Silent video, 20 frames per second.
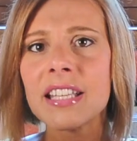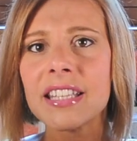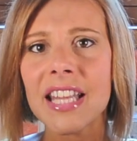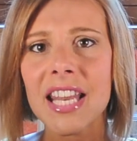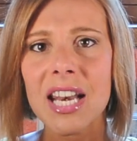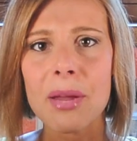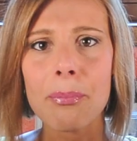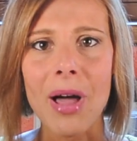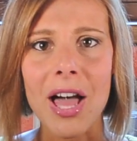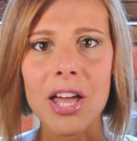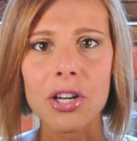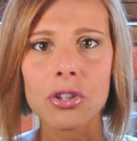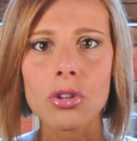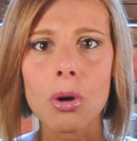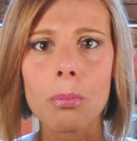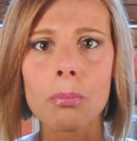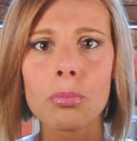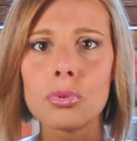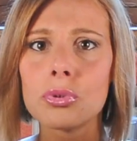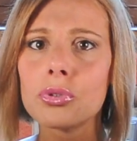nel
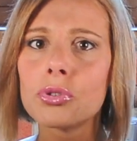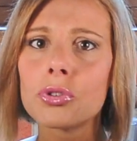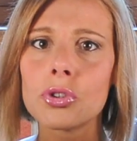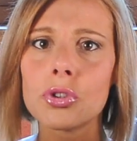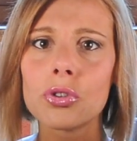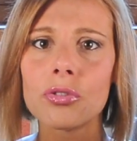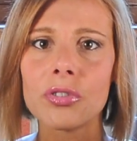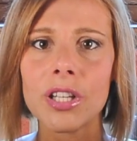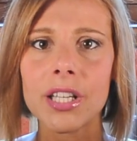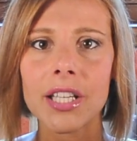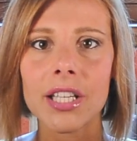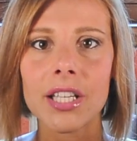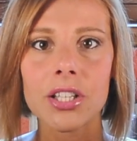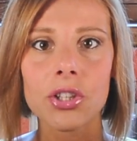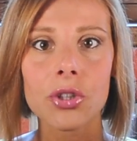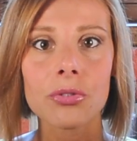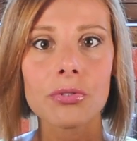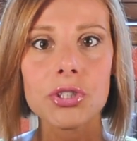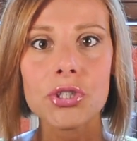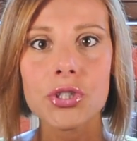reparto appunto
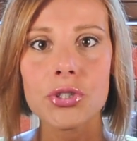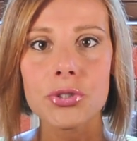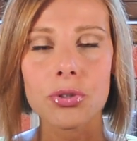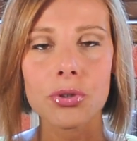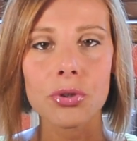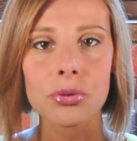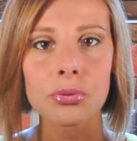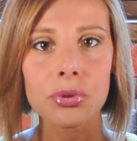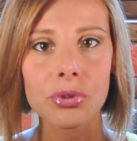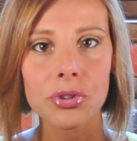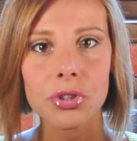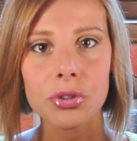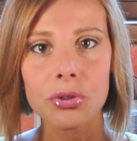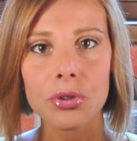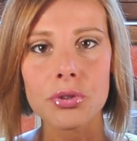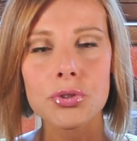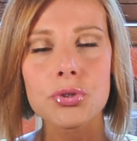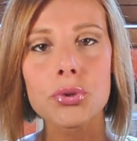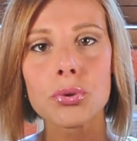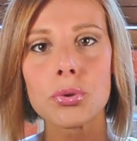dove, dove ci sono tutti i
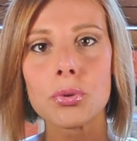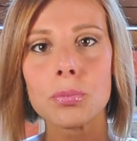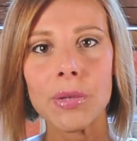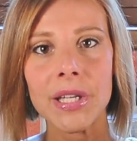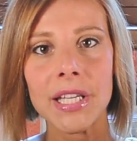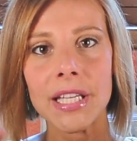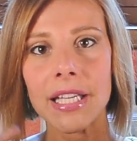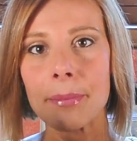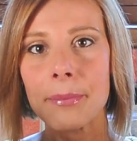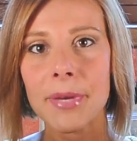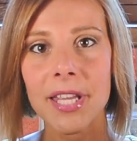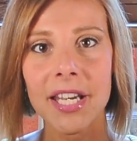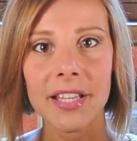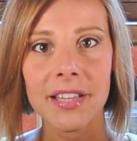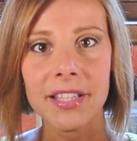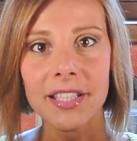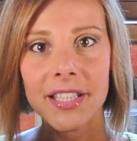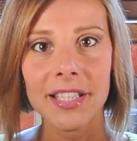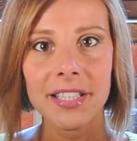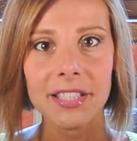dolciumi, le
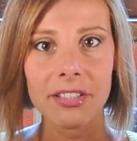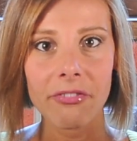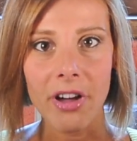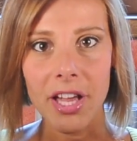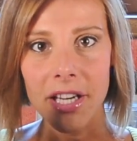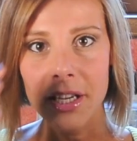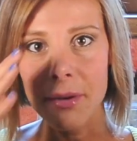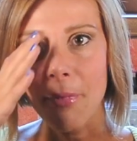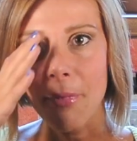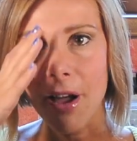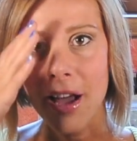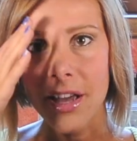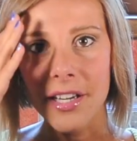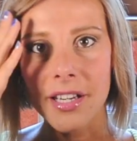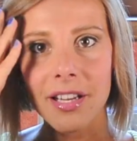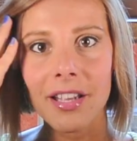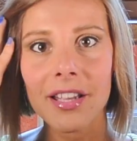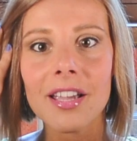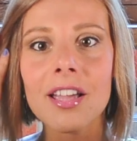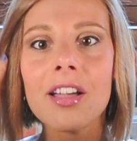merendine di varie
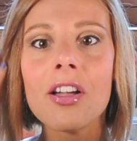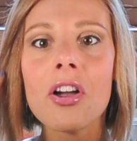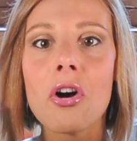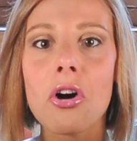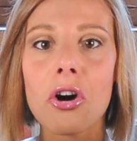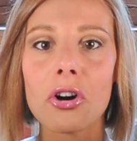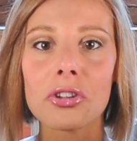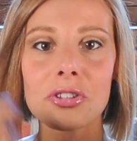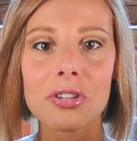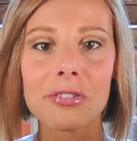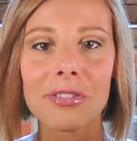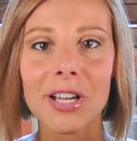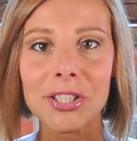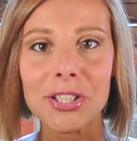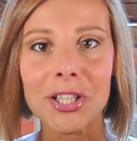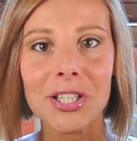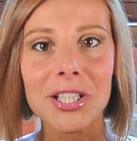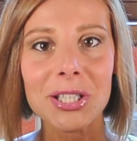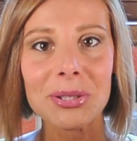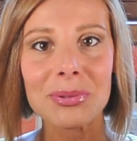marche ho
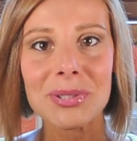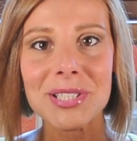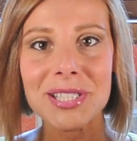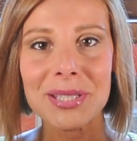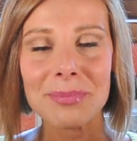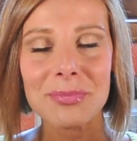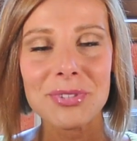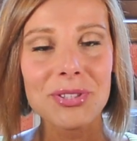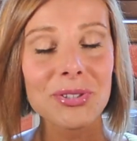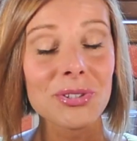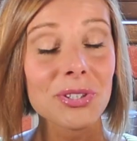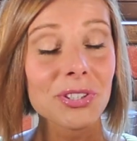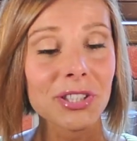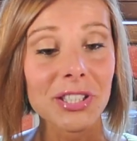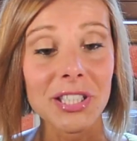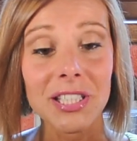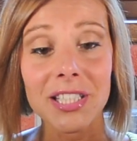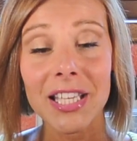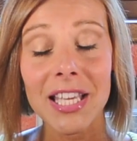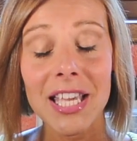trovato anche questi
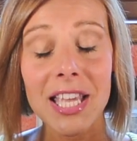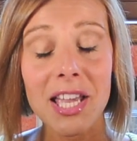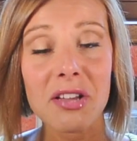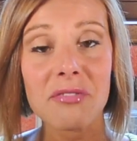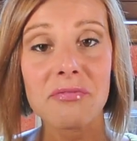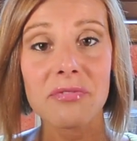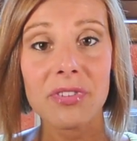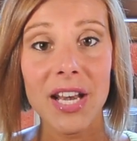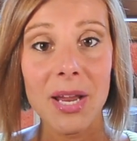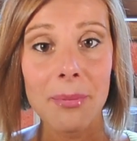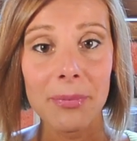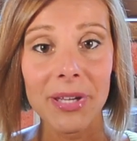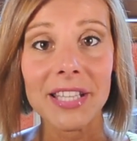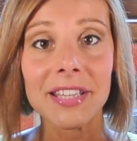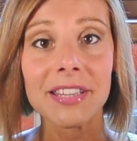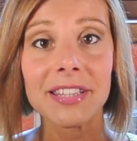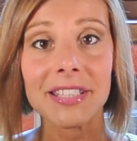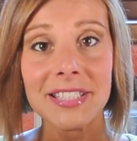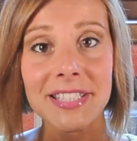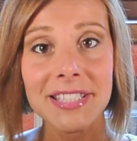biscottini e
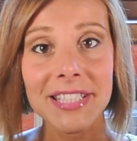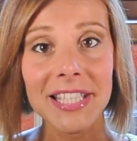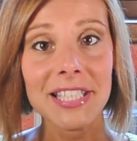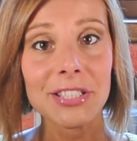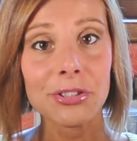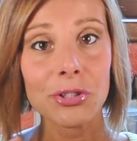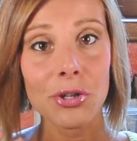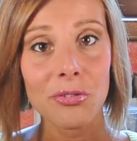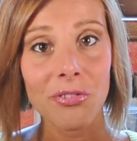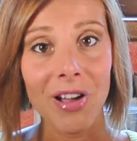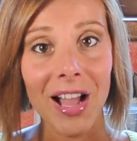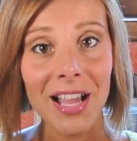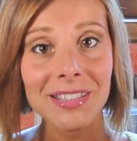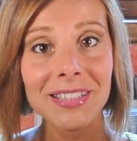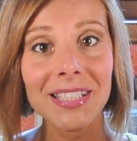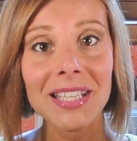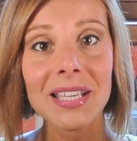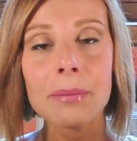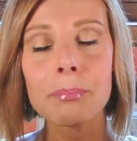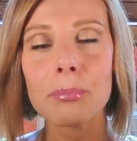veramente se li
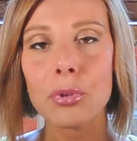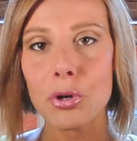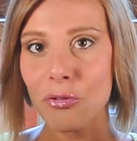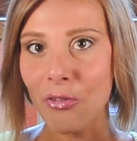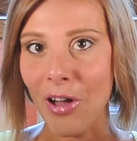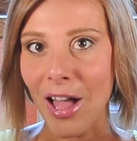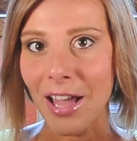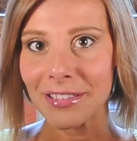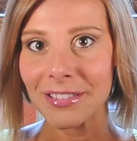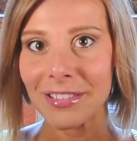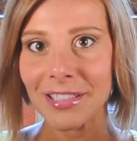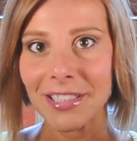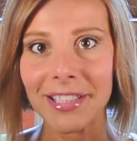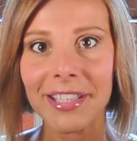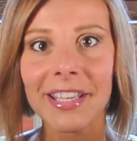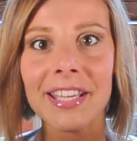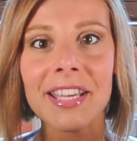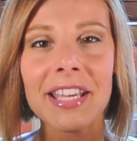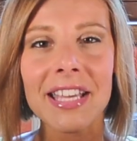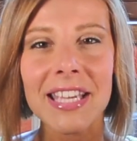trovate
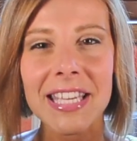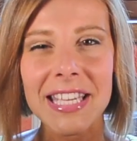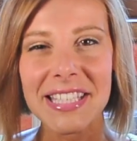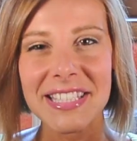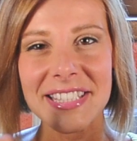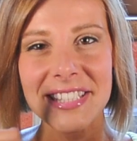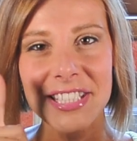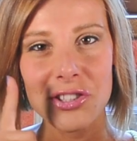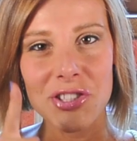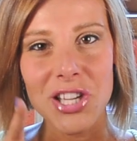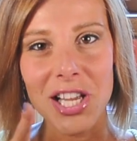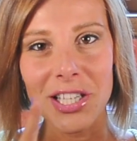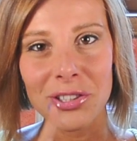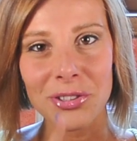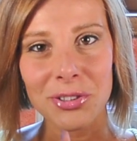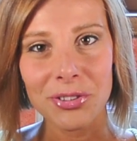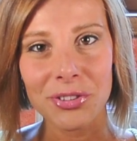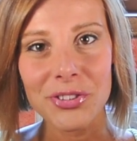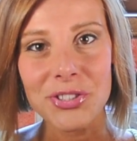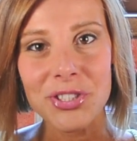provateli e se già
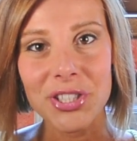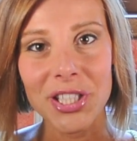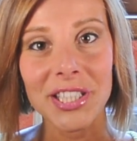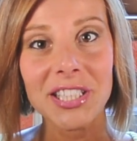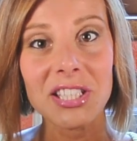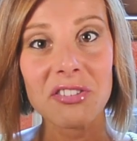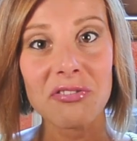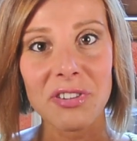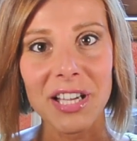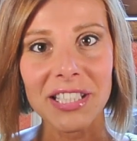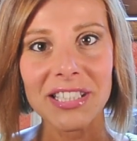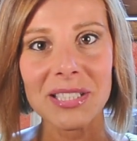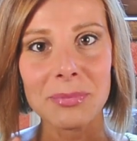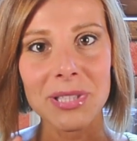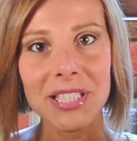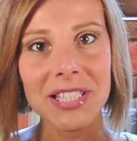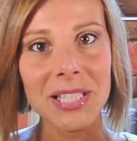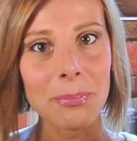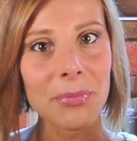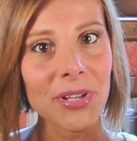li conoscete
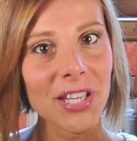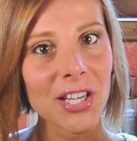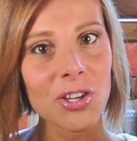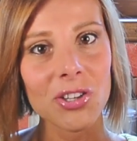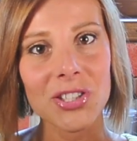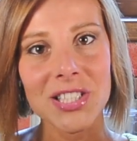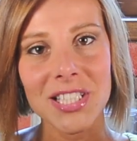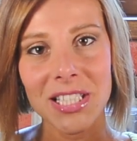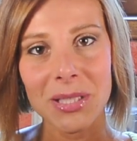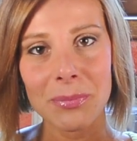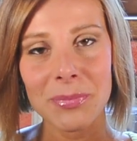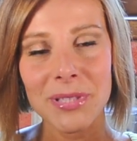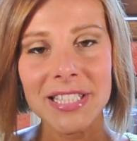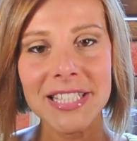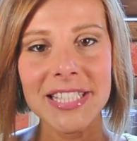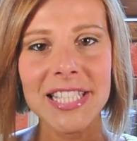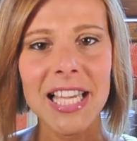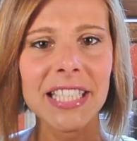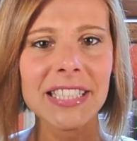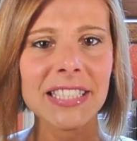fatemi sapere cosa ne
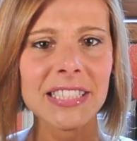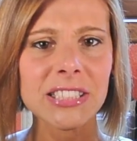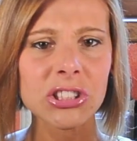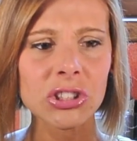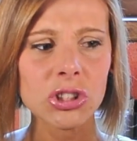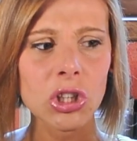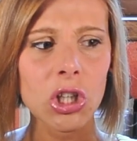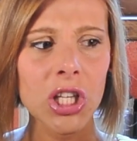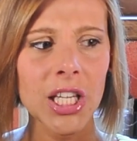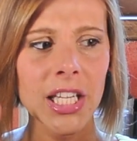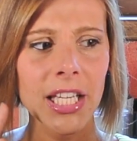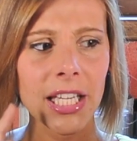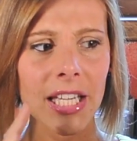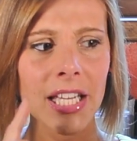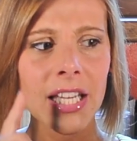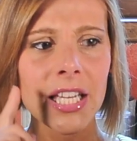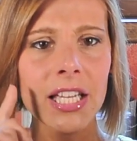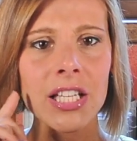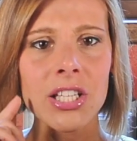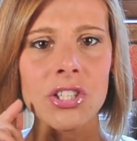pensate, so
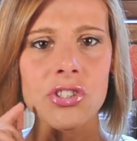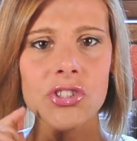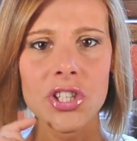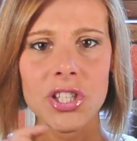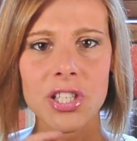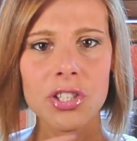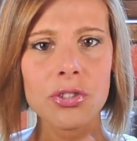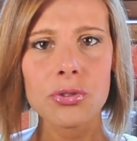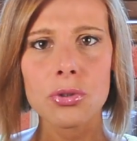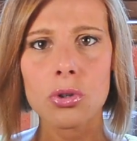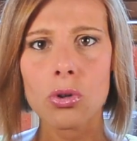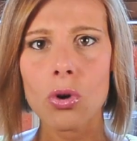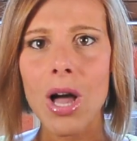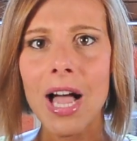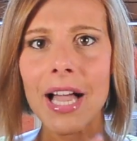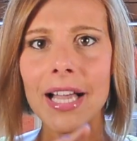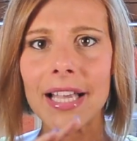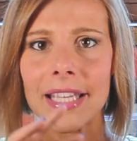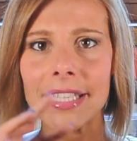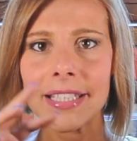che ce ne sono
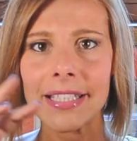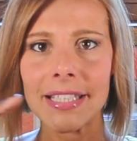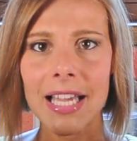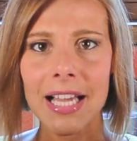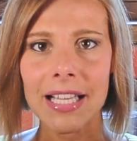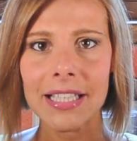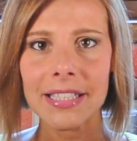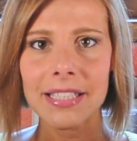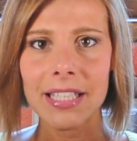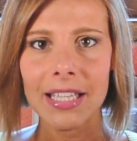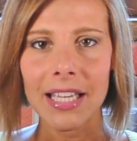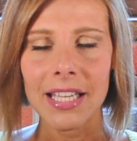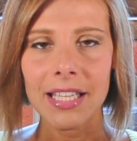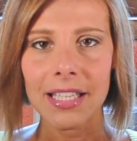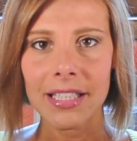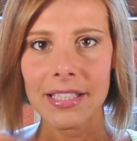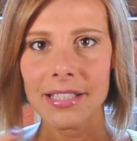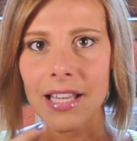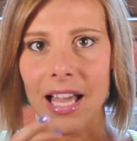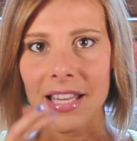anche
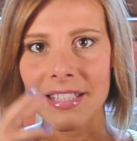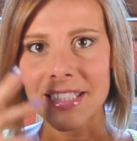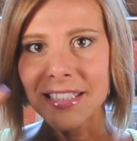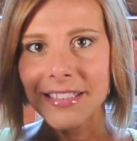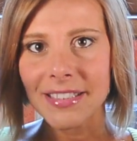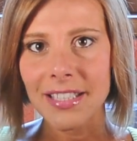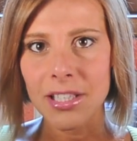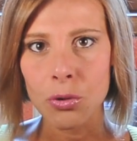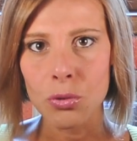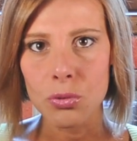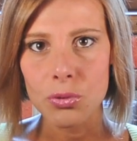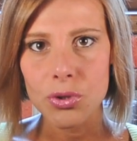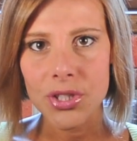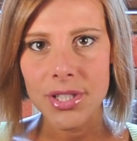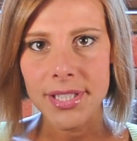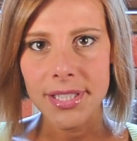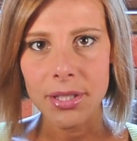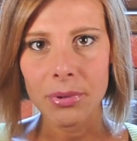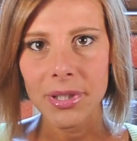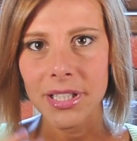altre, ad altri
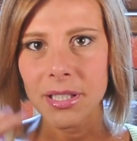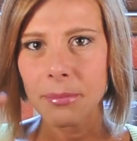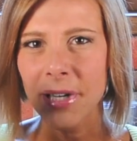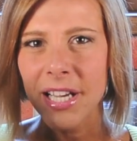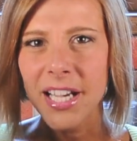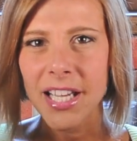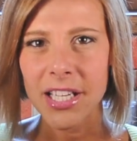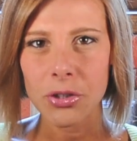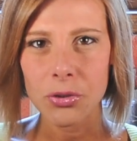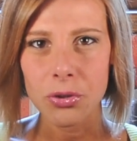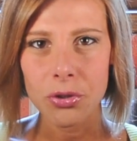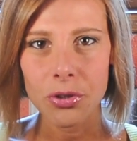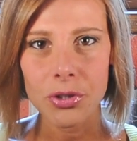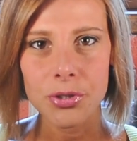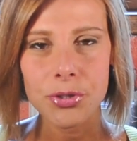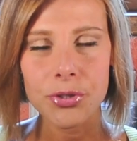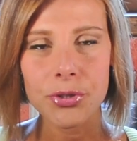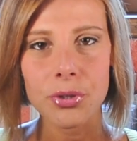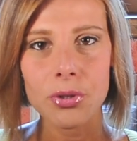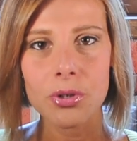gusti, quindi magari non
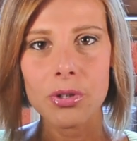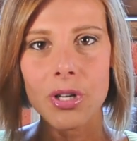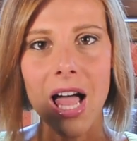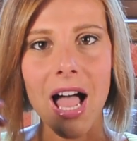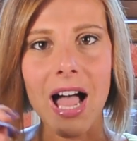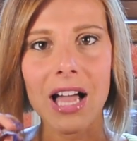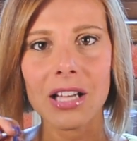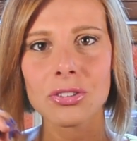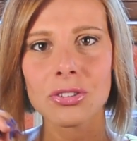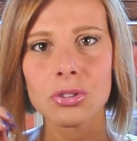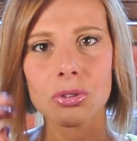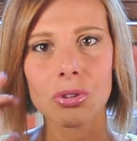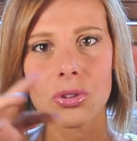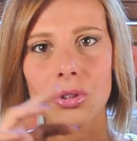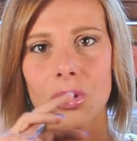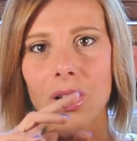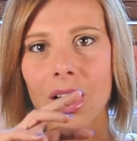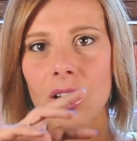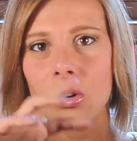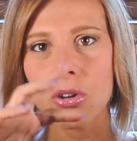col
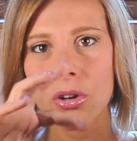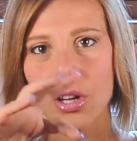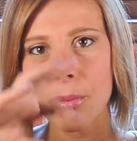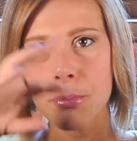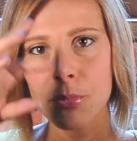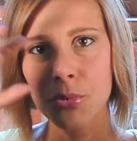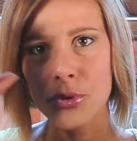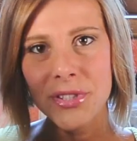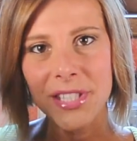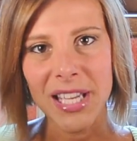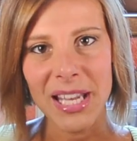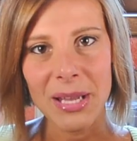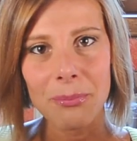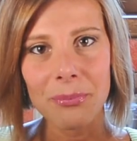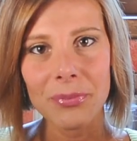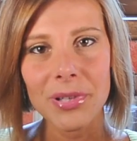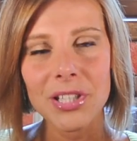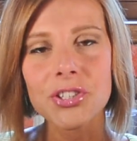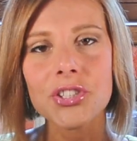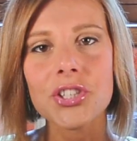cioccolato, ancora più
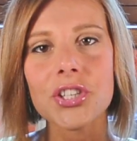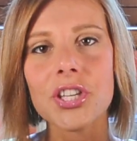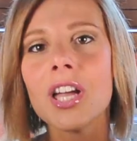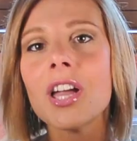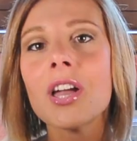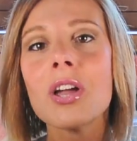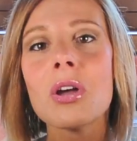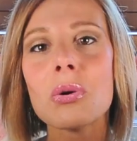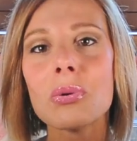semplici.